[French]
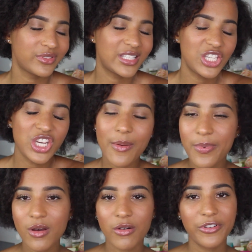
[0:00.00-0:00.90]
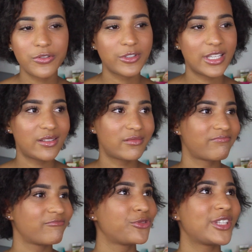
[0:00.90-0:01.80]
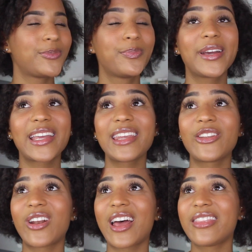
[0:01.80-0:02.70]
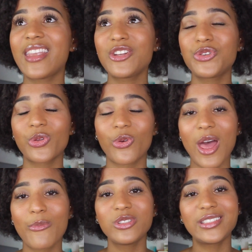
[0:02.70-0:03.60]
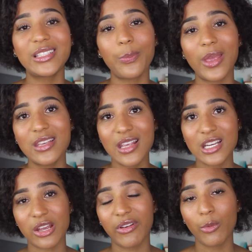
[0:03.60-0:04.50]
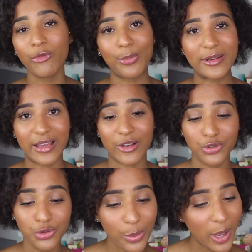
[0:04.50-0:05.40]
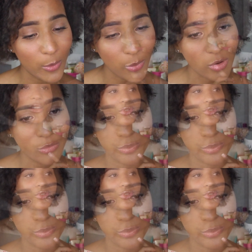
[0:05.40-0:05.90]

vous échappez en fait, vous êtes pris dans la nature, dans la beauté des paysages et vraiment vous passez un super moment. Les